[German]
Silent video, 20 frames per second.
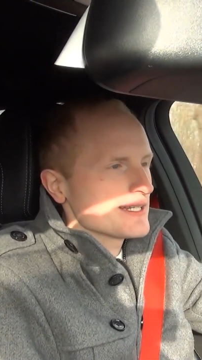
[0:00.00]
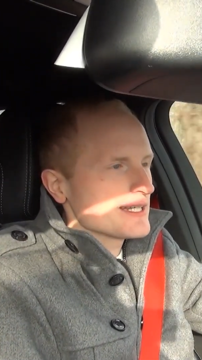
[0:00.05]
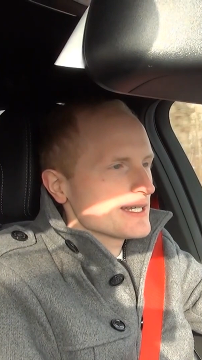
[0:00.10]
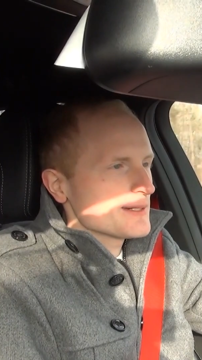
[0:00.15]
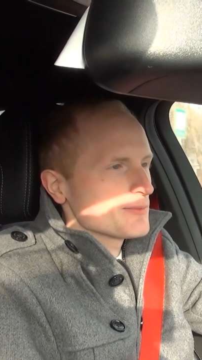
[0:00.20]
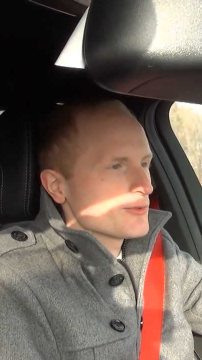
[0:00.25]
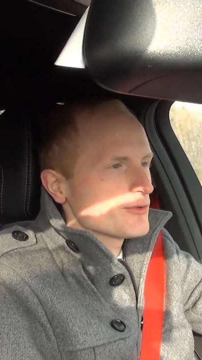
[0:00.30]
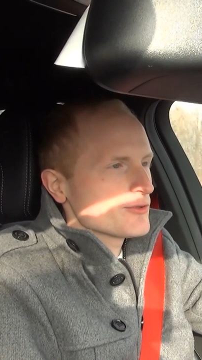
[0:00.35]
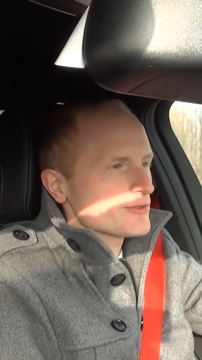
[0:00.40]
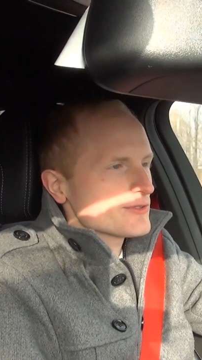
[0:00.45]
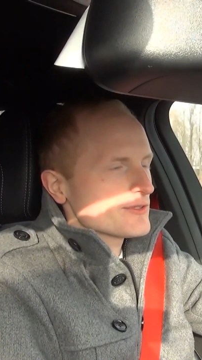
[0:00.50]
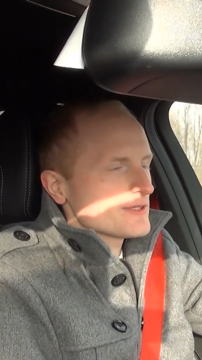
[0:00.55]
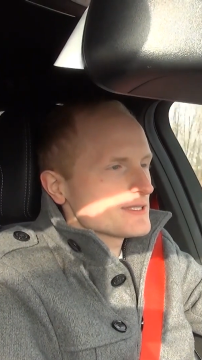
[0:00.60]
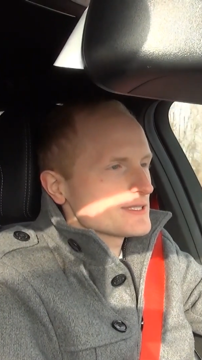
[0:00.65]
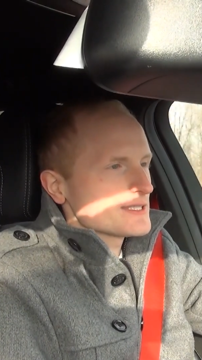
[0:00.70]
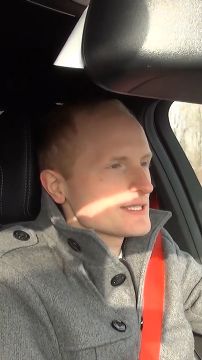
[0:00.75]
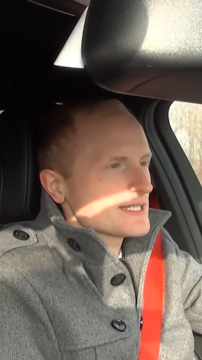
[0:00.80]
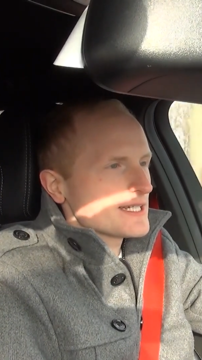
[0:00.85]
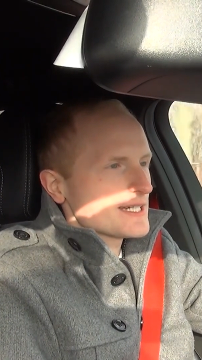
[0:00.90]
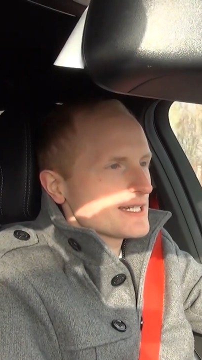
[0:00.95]
der Motor
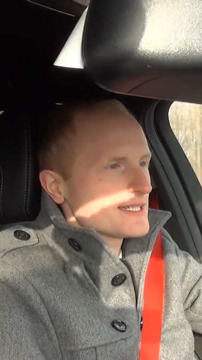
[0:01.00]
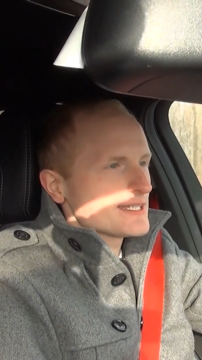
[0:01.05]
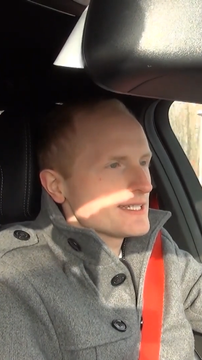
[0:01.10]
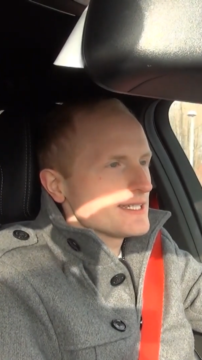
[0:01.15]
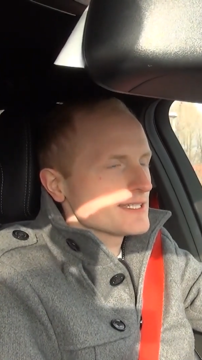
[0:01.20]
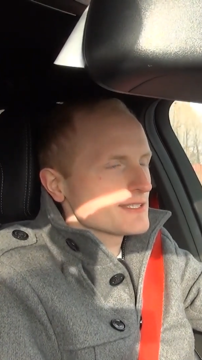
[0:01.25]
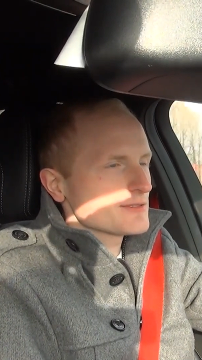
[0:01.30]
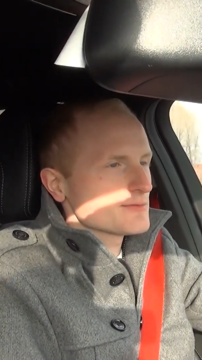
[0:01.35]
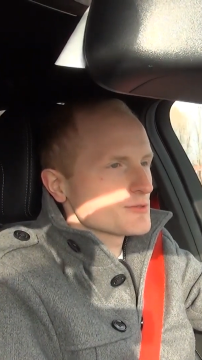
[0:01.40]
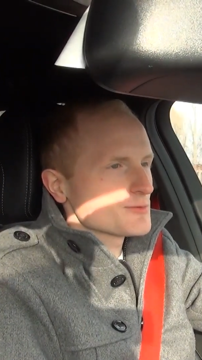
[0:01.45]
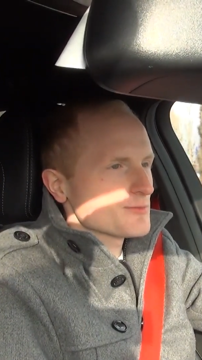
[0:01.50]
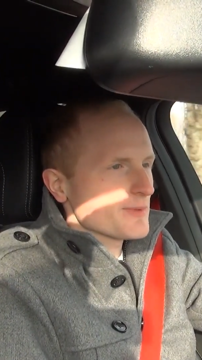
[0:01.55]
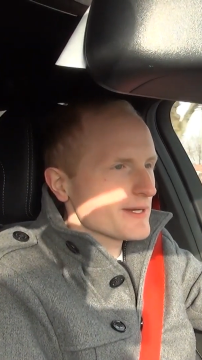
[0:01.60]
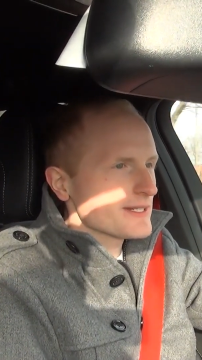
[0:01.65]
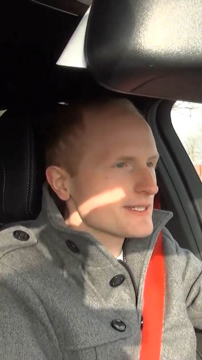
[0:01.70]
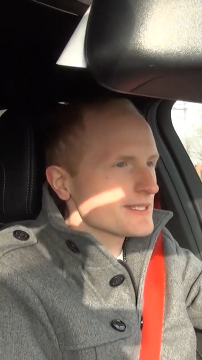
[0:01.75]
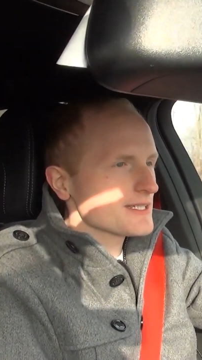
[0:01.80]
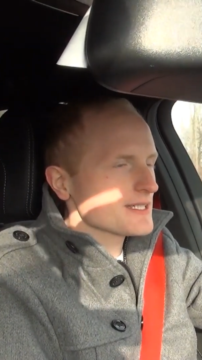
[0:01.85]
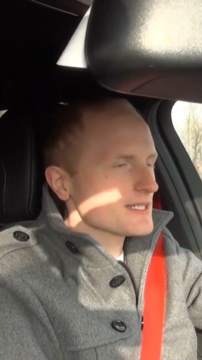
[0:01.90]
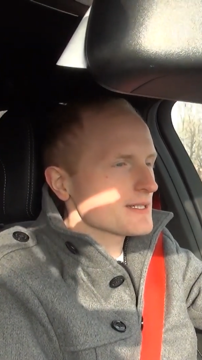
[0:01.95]
ist sicherlich nicht zum
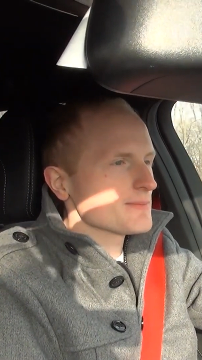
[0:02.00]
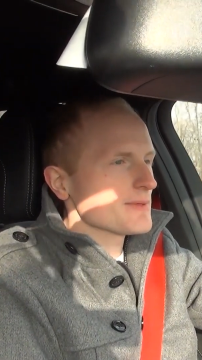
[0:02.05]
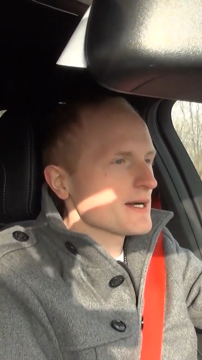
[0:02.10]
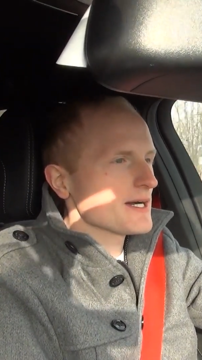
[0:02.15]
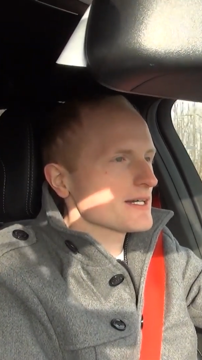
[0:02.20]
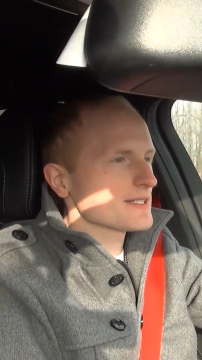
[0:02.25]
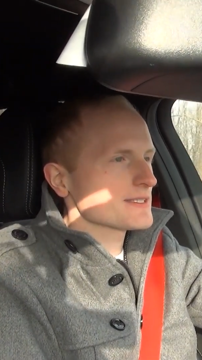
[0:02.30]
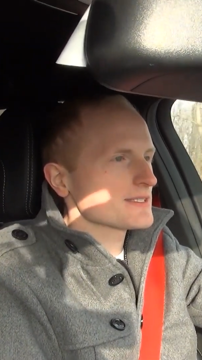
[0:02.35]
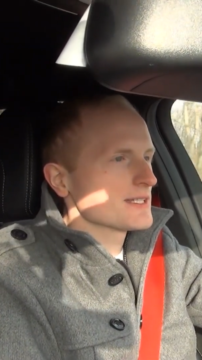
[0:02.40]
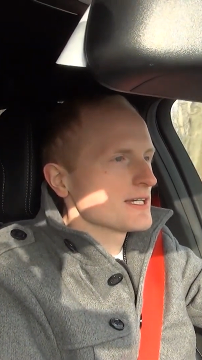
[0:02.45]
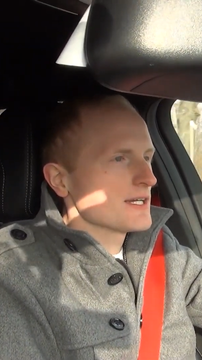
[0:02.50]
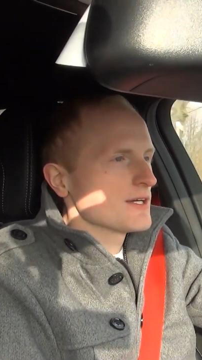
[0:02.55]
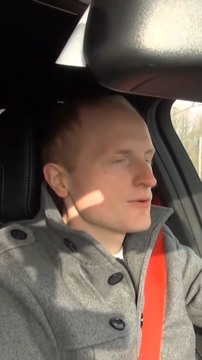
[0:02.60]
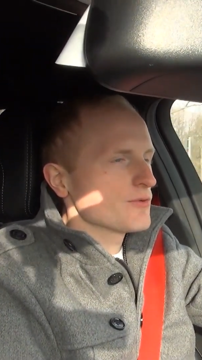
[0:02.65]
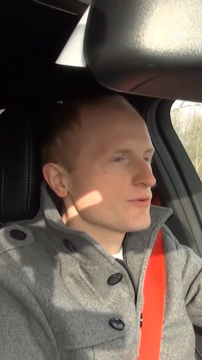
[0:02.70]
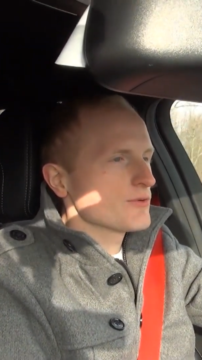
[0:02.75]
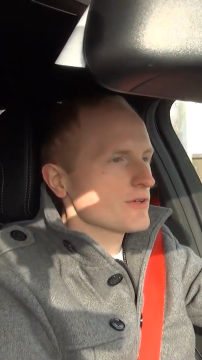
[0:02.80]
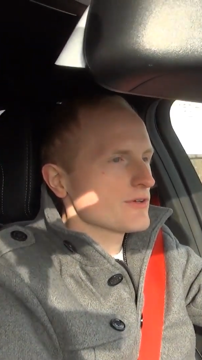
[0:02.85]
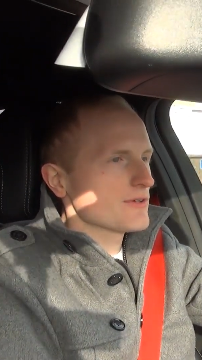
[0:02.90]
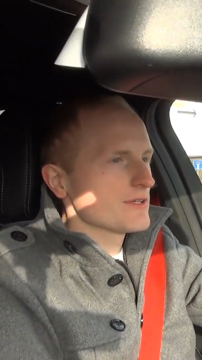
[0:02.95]
Sprinten gemacht
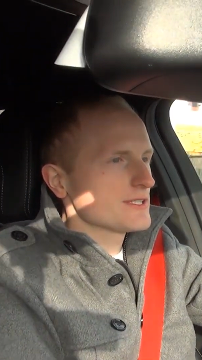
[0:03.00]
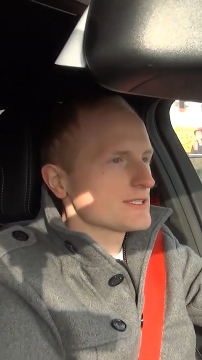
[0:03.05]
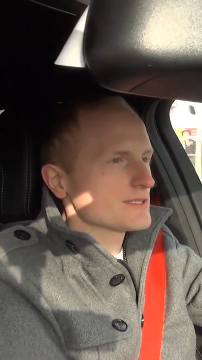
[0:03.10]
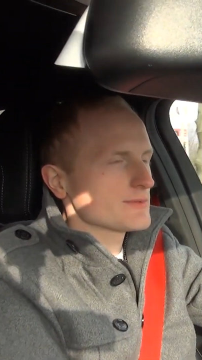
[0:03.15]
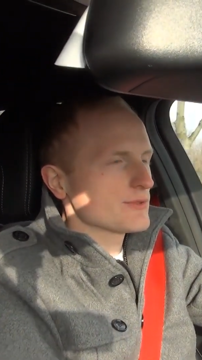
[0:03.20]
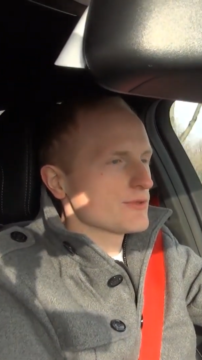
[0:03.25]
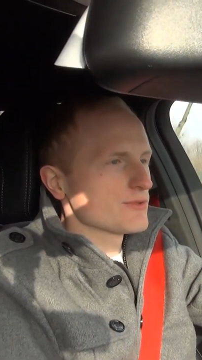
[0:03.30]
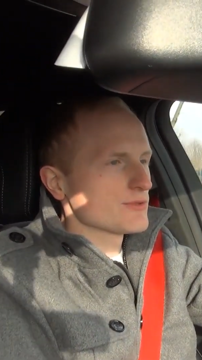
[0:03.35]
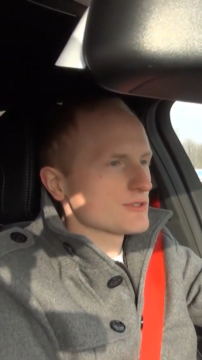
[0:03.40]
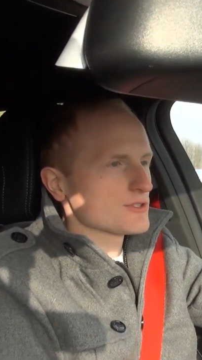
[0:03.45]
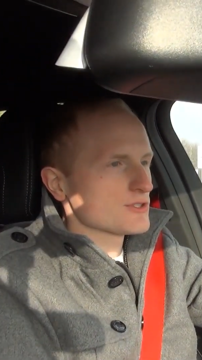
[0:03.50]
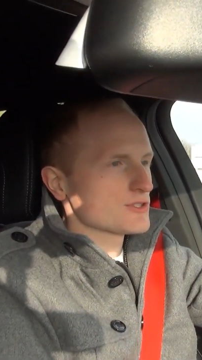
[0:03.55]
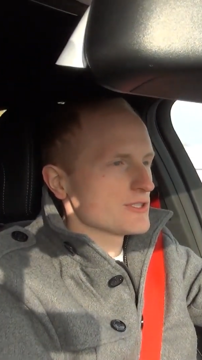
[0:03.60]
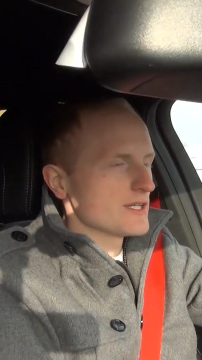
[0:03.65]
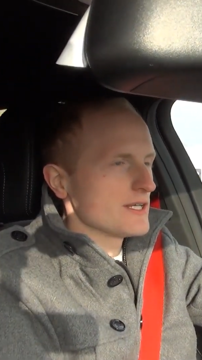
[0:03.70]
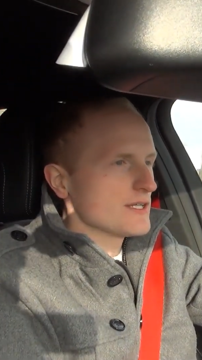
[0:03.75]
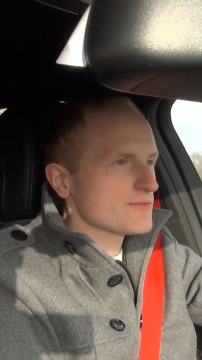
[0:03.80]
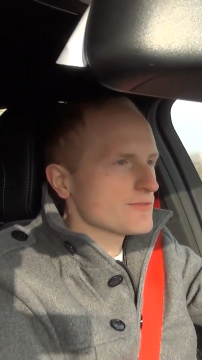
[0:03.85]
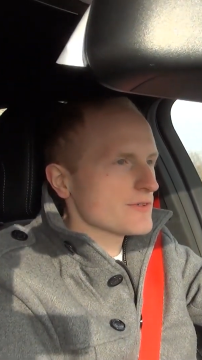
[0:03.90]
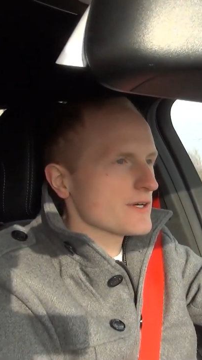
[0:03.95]
und auch nicht zum großen
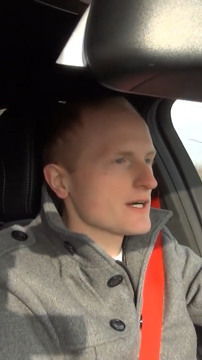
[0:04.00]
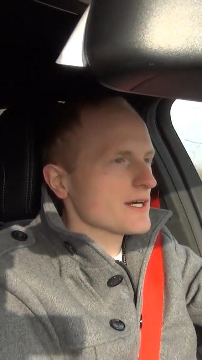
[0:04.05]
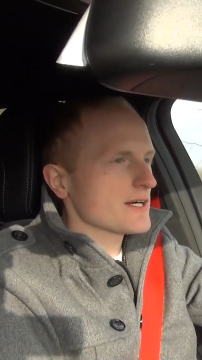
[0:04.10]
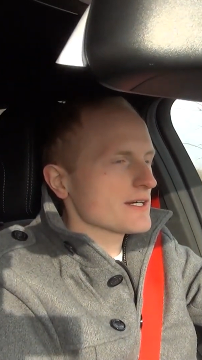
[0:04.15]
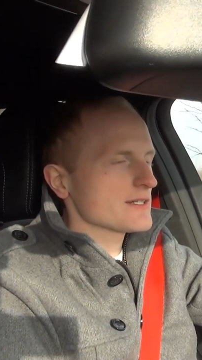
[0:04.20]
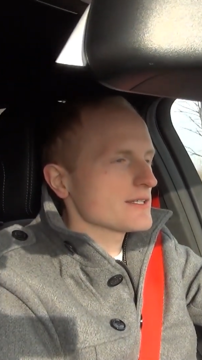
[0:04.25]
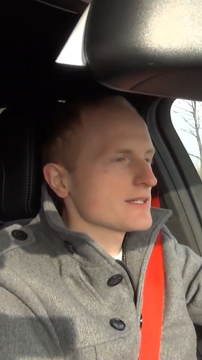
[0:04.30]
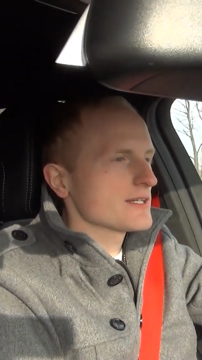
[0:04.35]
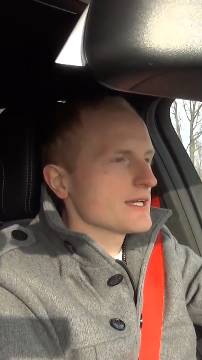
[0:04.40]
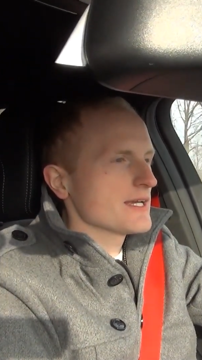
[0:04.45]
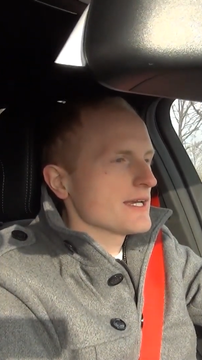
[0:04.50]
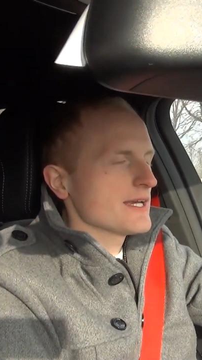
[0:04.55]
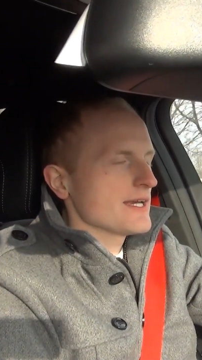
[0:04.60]
Schnellfahren.